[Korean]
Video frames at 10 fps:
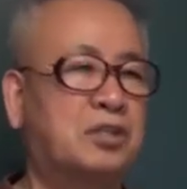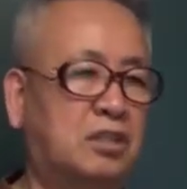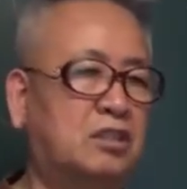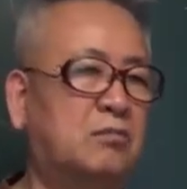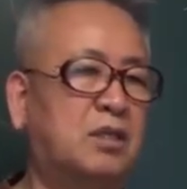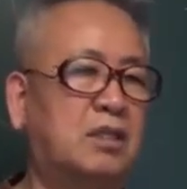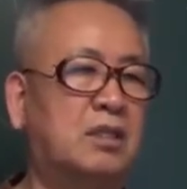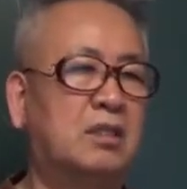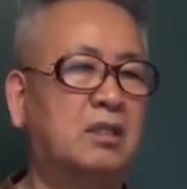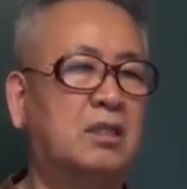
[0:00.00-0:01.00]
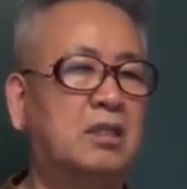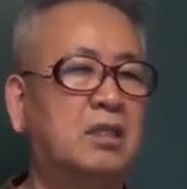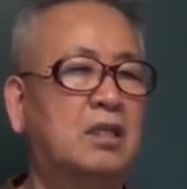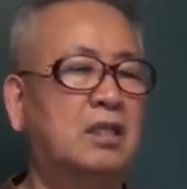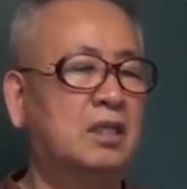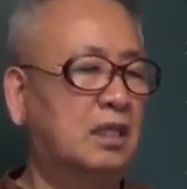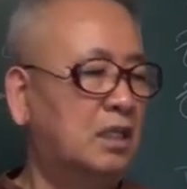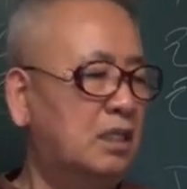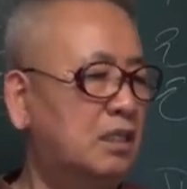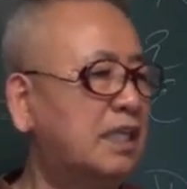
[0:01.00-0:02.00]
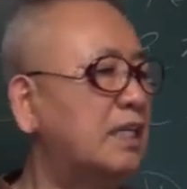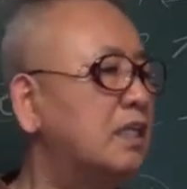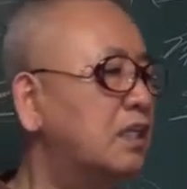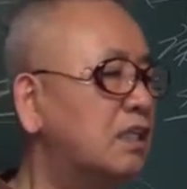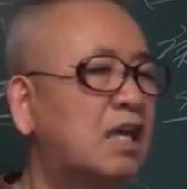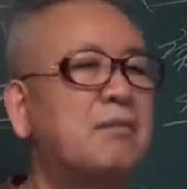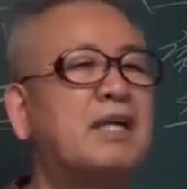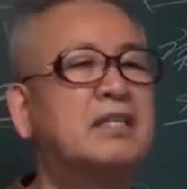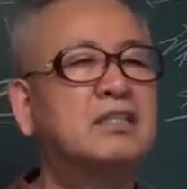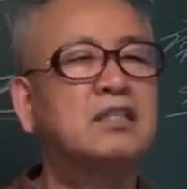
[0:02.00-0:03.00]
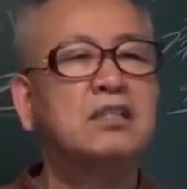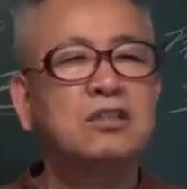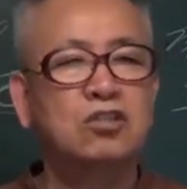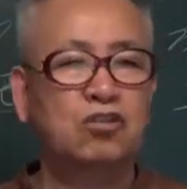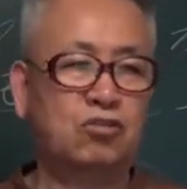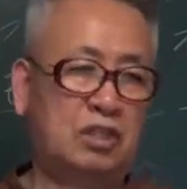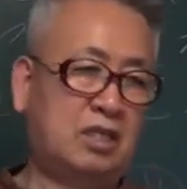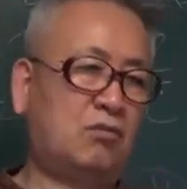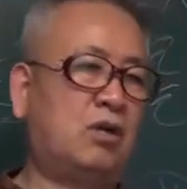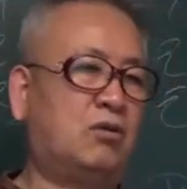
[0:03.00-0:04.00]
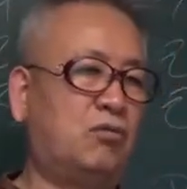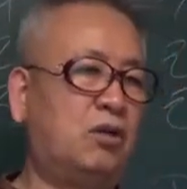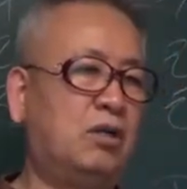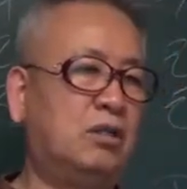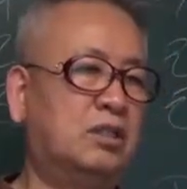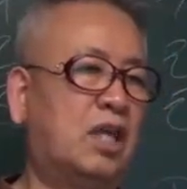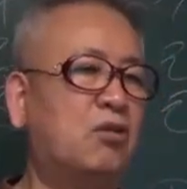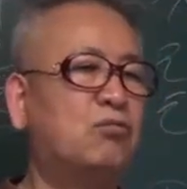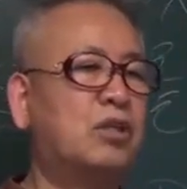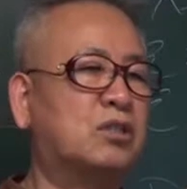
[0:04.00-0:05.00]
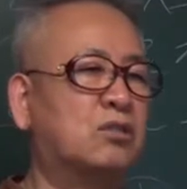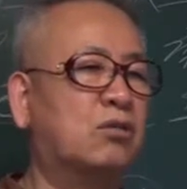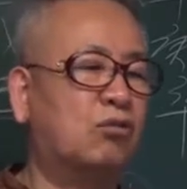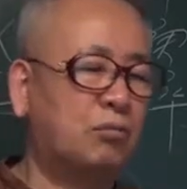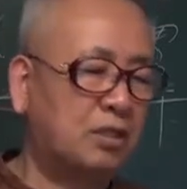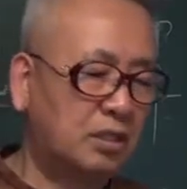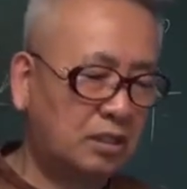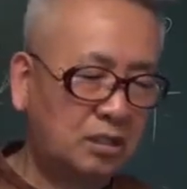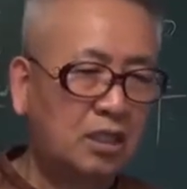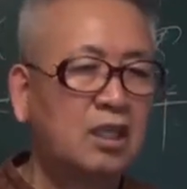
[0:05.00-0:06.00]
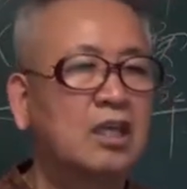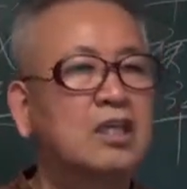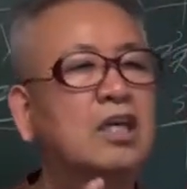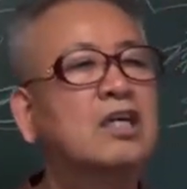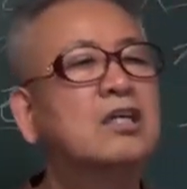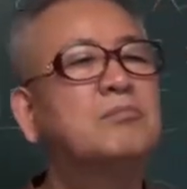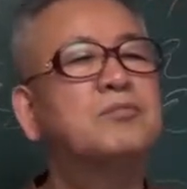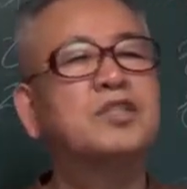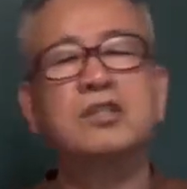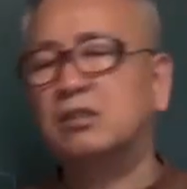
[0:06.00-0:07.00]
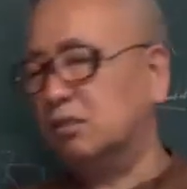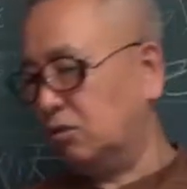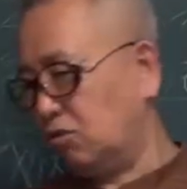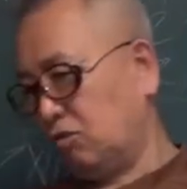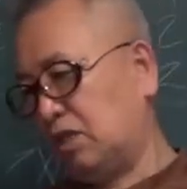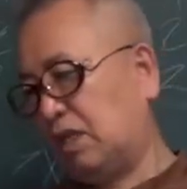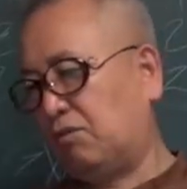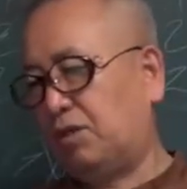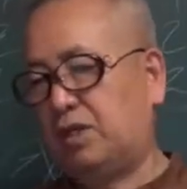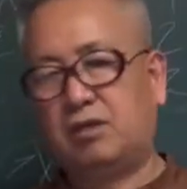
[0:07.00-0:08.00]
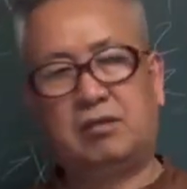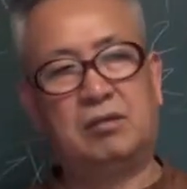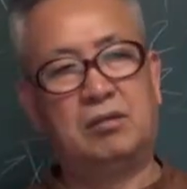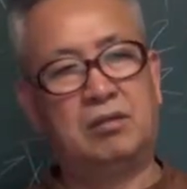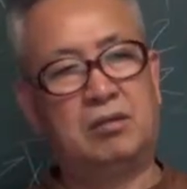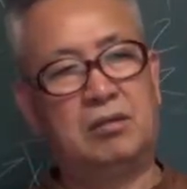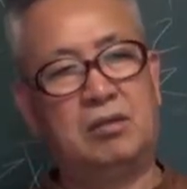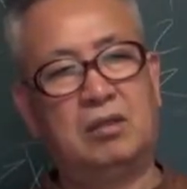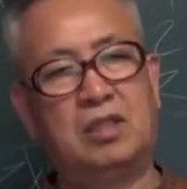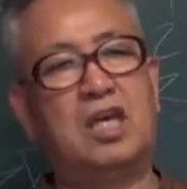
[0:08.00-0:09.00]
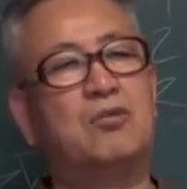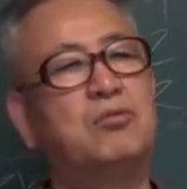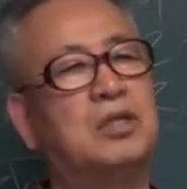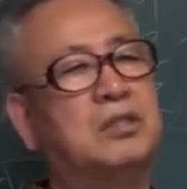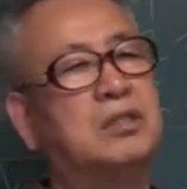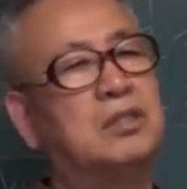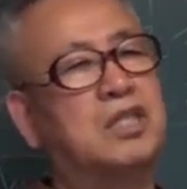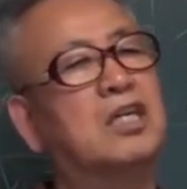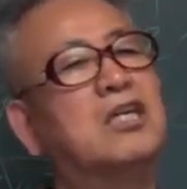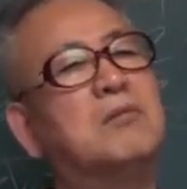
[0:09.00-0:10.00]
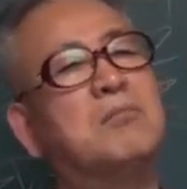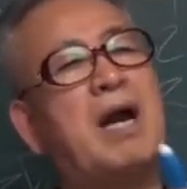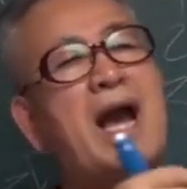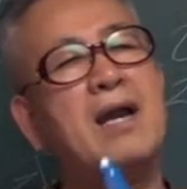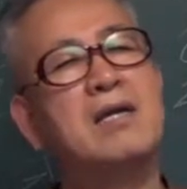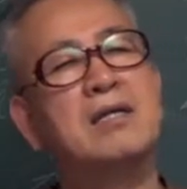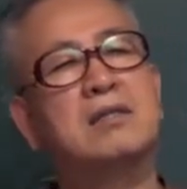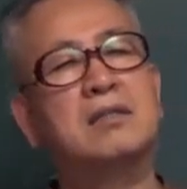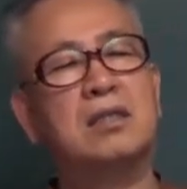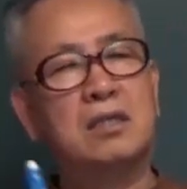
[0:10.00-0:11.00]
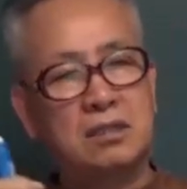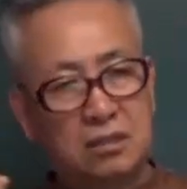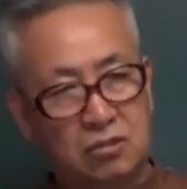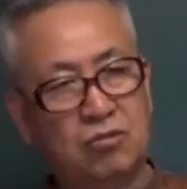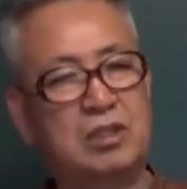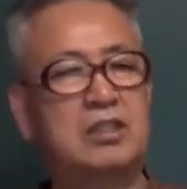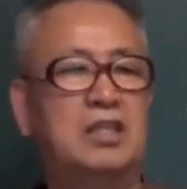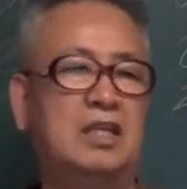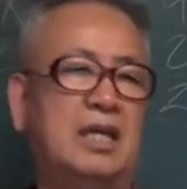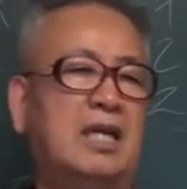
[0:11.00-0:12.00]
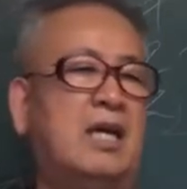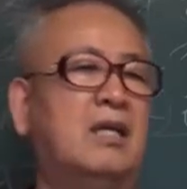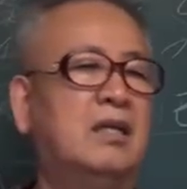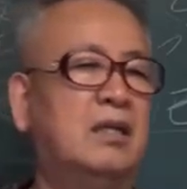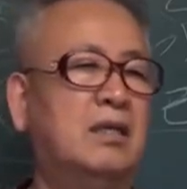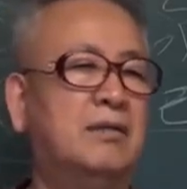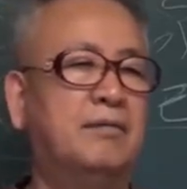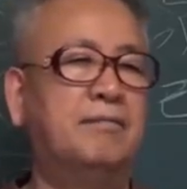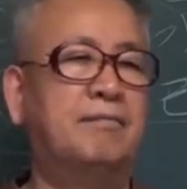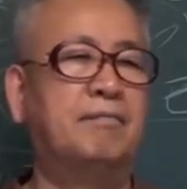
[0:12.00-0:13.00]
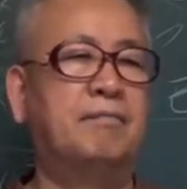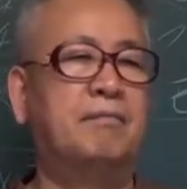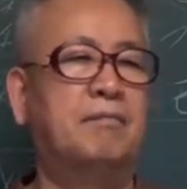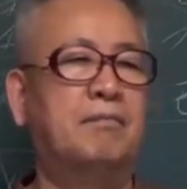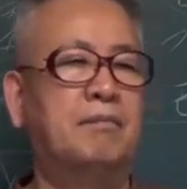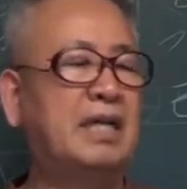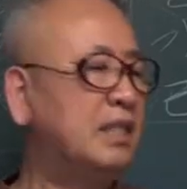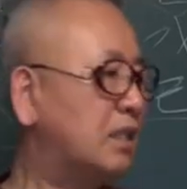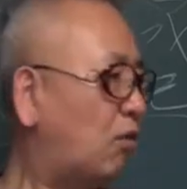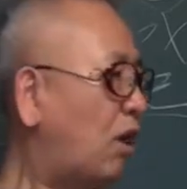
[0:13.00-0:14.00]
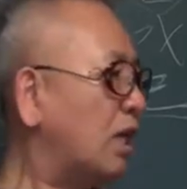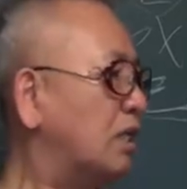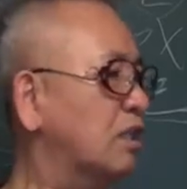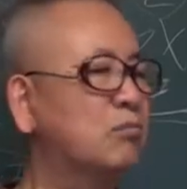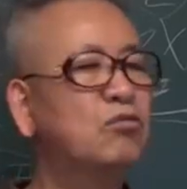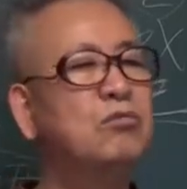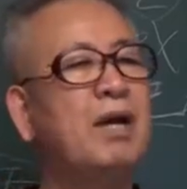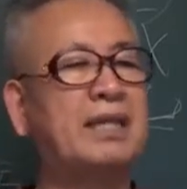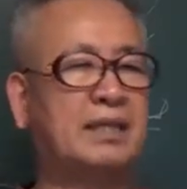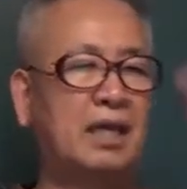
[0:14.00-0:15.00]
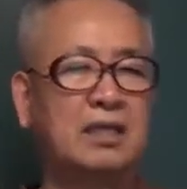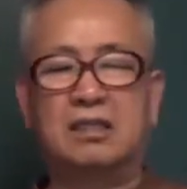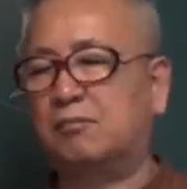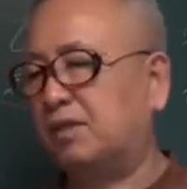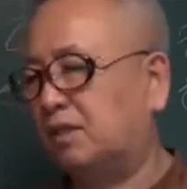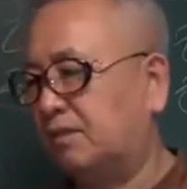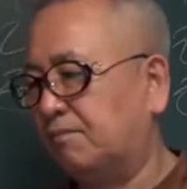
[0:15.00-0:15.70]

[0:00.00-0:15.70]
있었으면 자기개발적 응용이라고 하고요. 대운에서 오면은 경험적 응용이라고 해요. 대운에서 경험한 것을 응용해서 내놔라. 만약에 화가 너무 많다 그러면